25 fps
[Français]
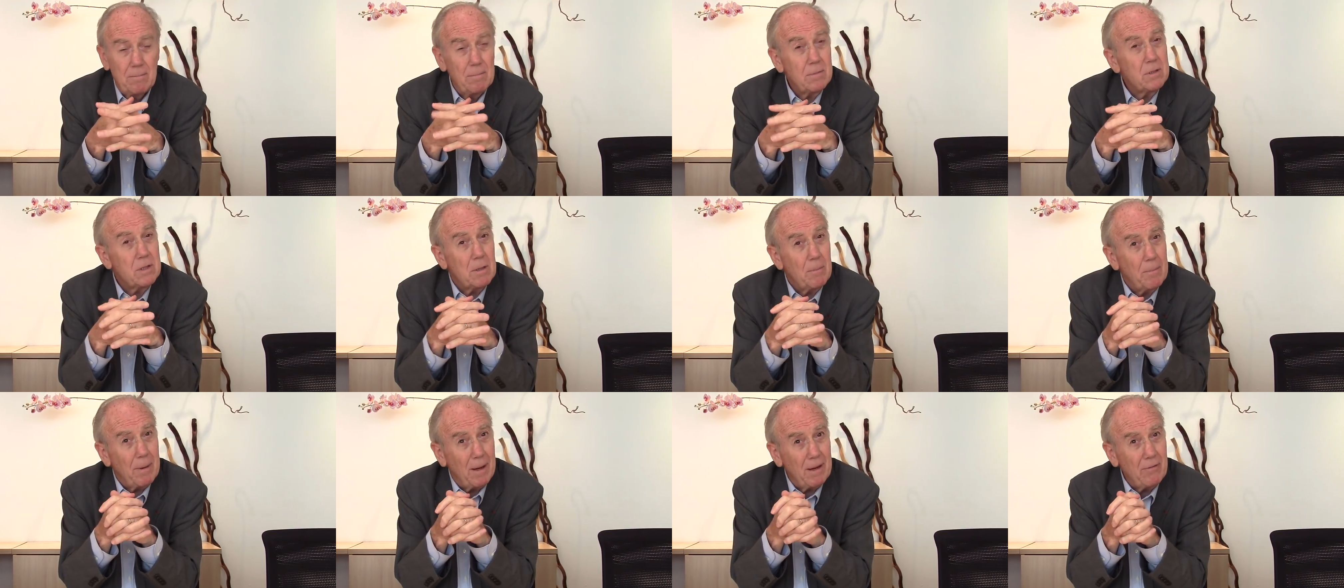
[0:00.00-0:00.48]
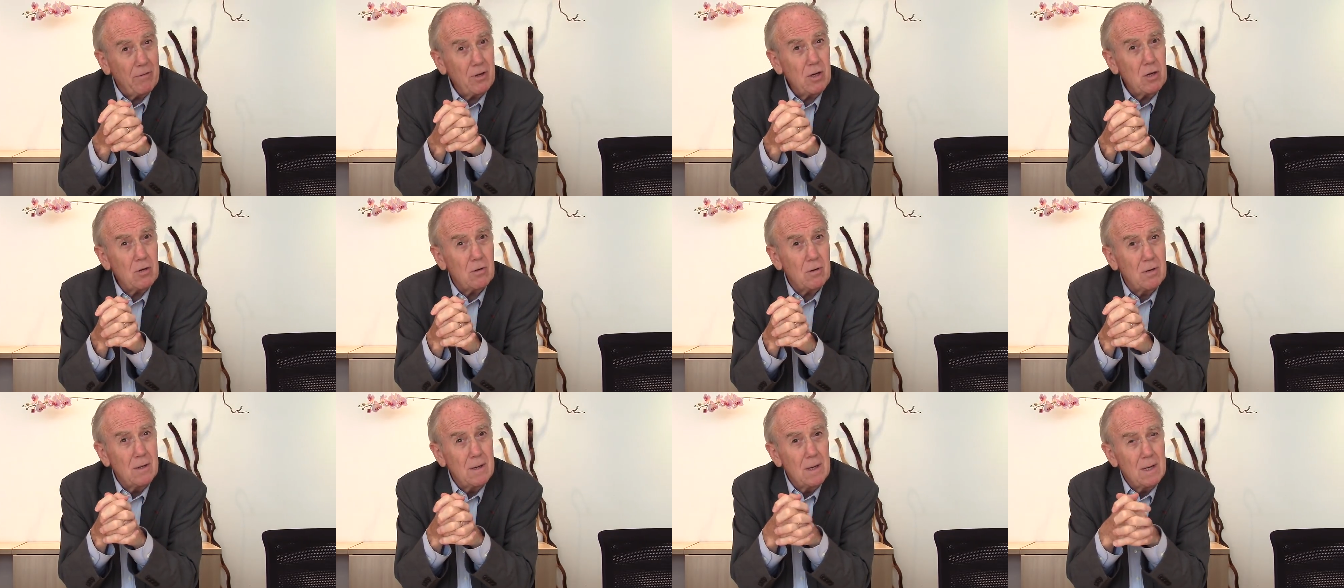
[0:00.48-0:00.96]
Mais ce n'est pas
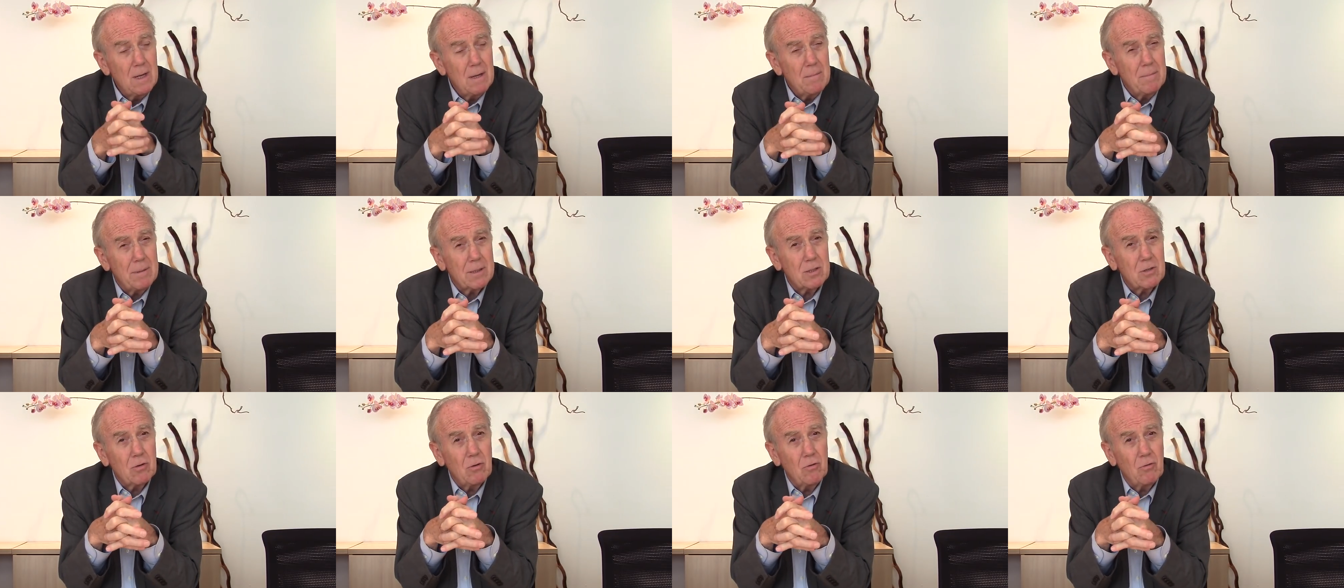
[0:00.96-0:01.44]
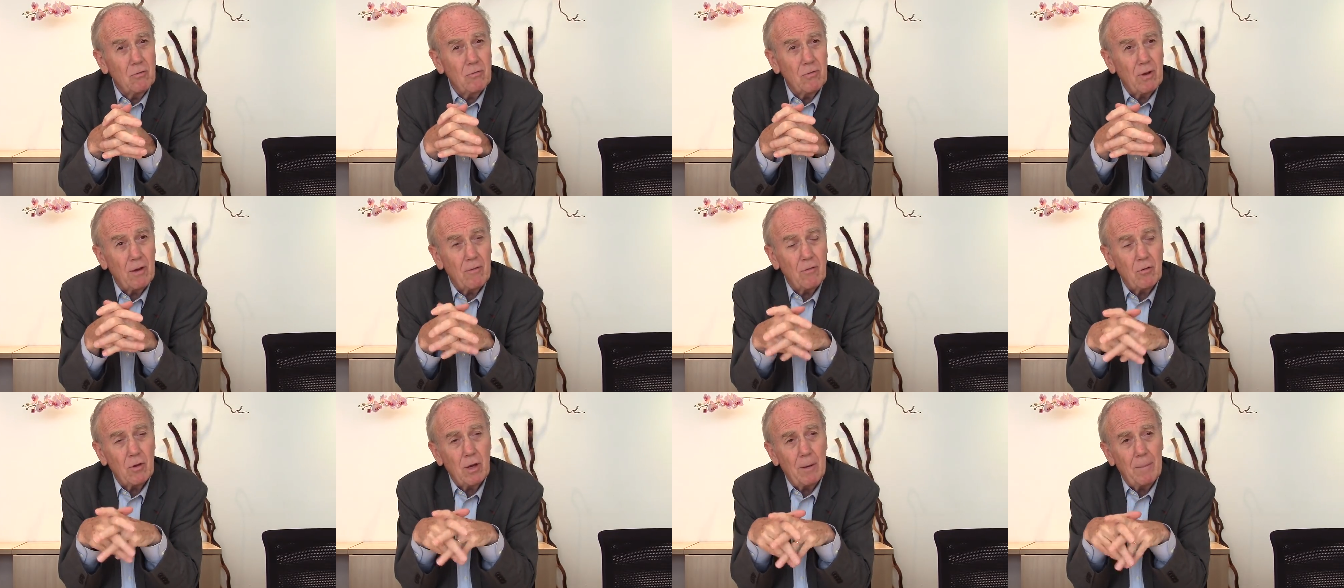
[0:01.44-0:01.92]
évident, parce que
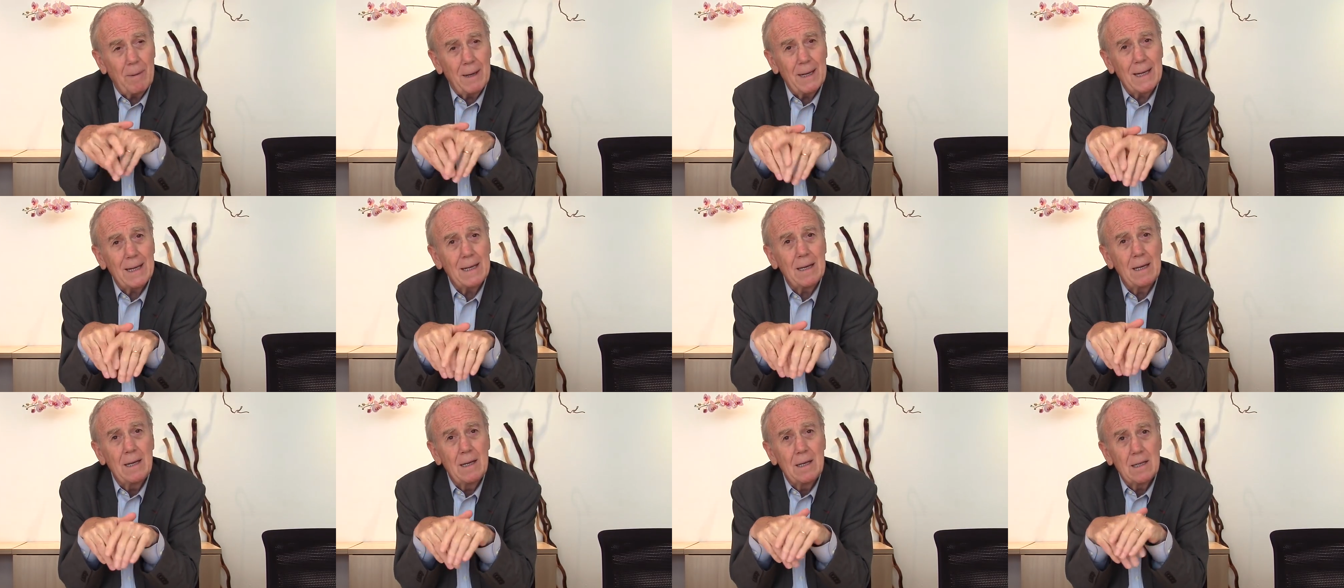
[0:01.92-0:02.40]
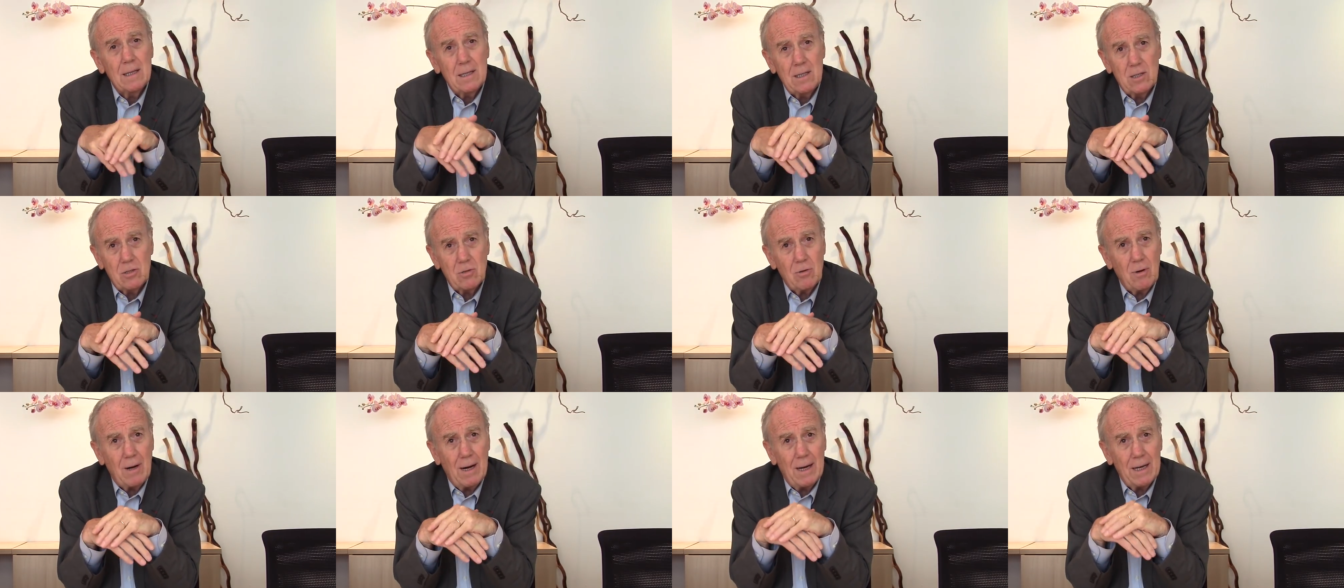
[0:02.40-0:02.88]
nous avons des malades
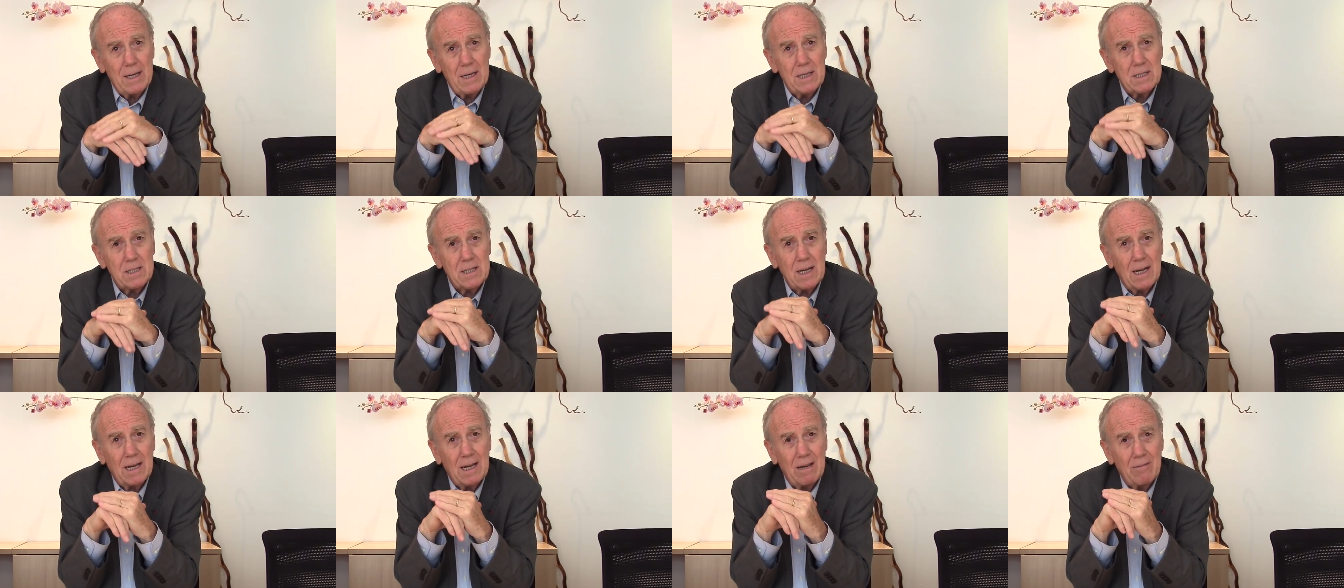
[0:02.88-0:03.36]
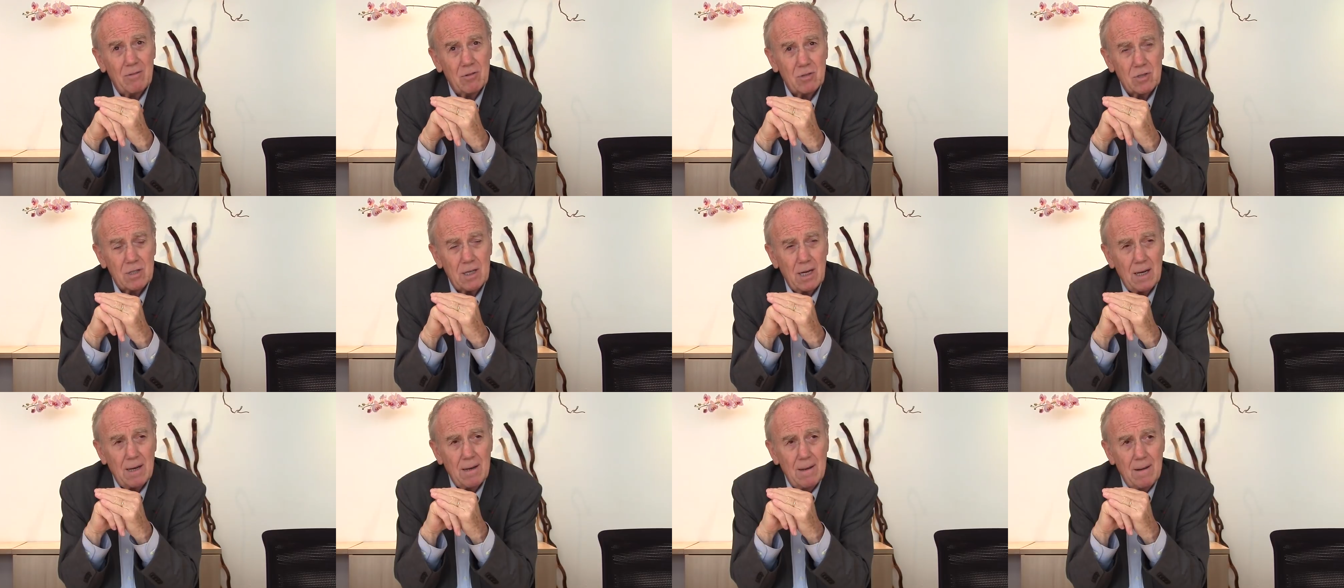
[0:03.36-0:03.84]
qui sont à des stades
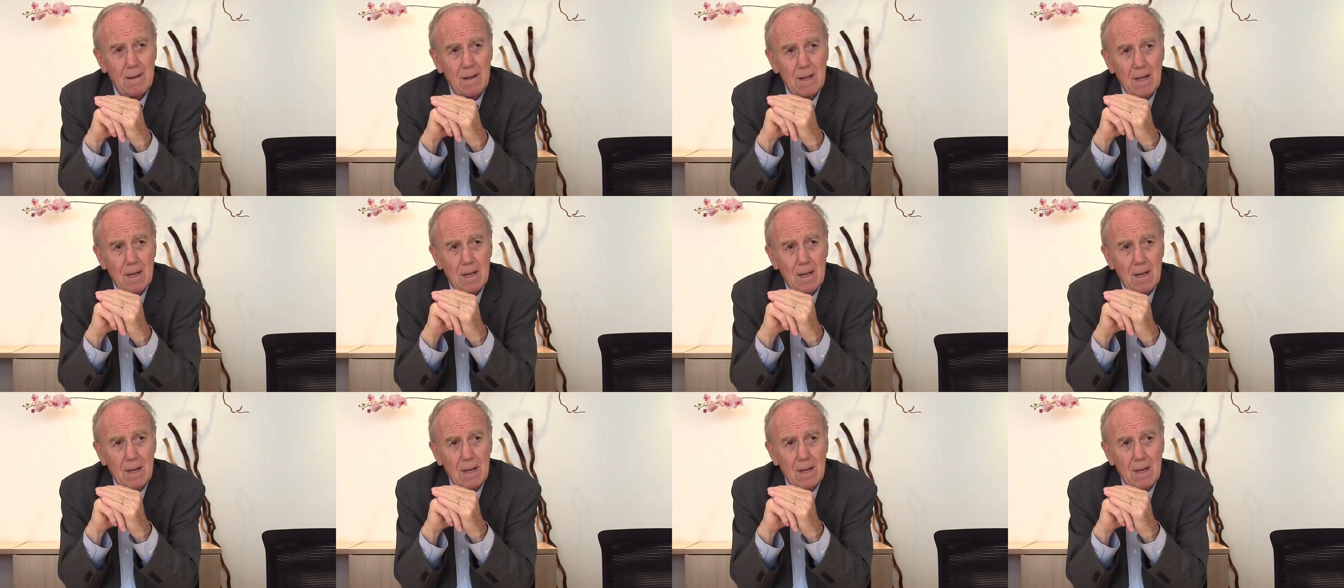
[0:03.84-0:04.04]
avancés.